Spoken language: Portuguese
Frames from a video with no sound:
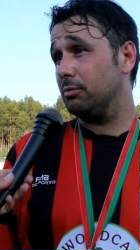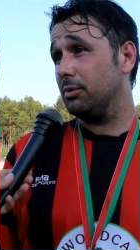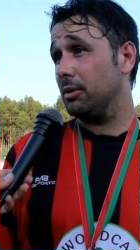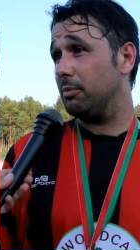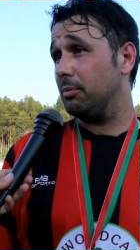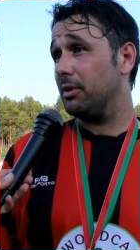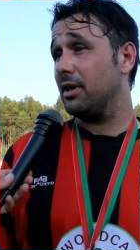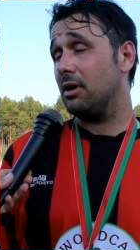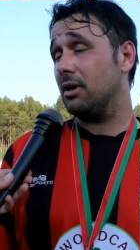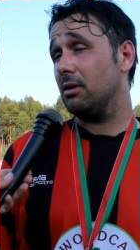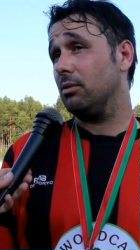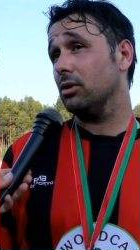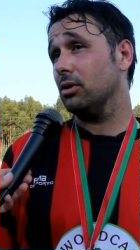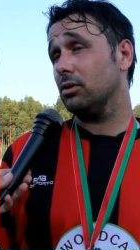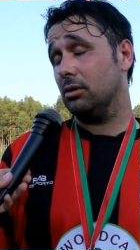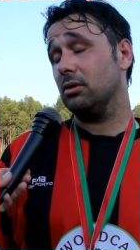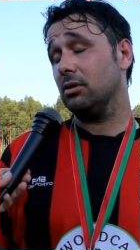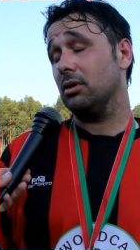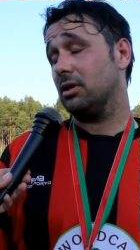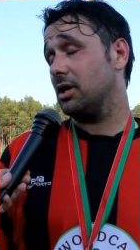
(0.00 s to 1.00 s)
para, para, dar a
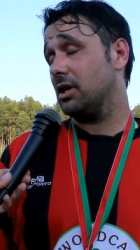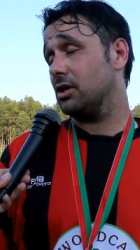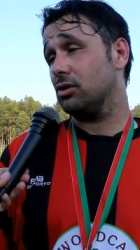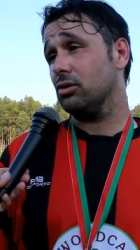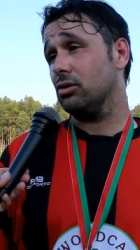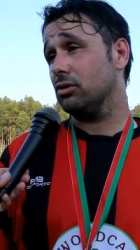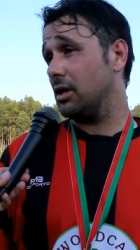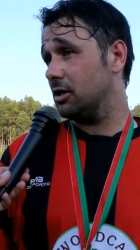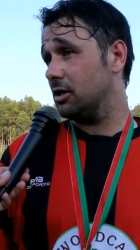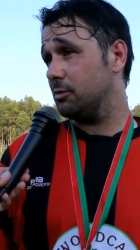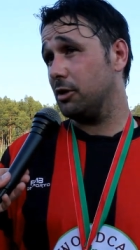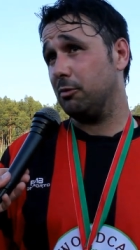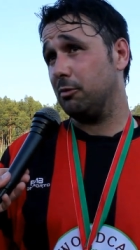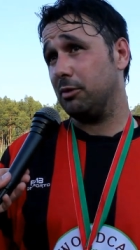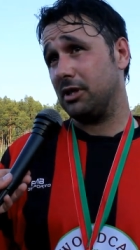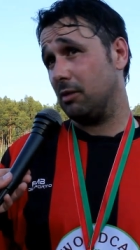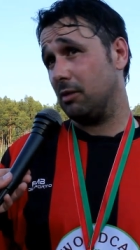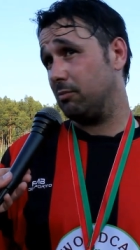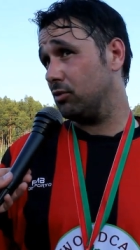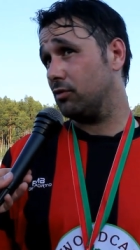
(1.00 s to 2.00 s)
volta atrás do resultado da semana
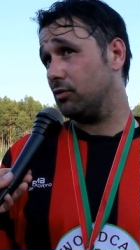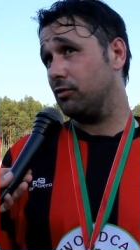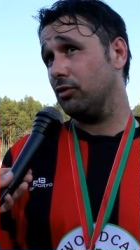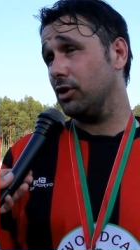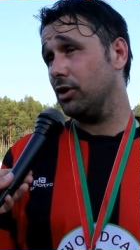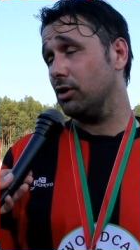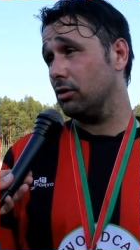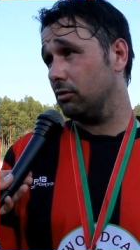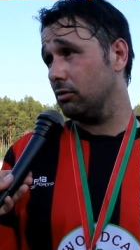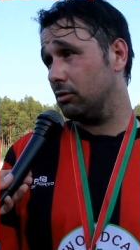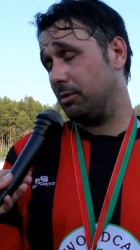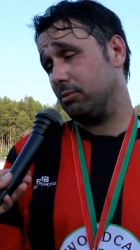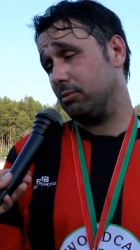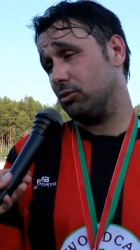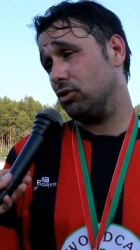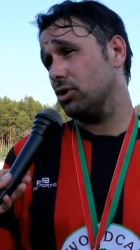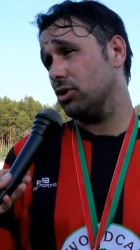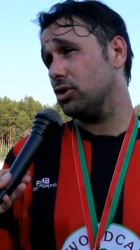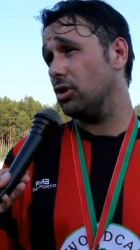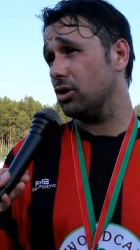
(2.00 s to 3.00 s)
passada, porque foi, tivemos
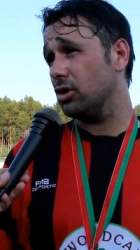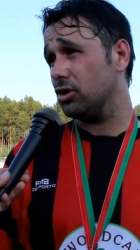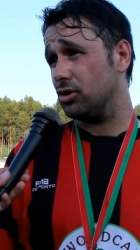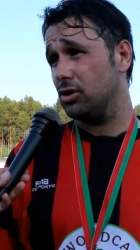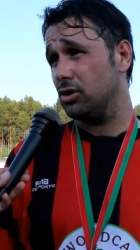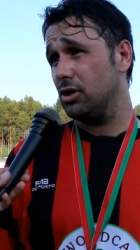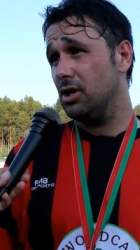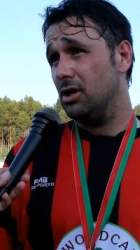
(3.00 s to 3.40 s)
dois jogos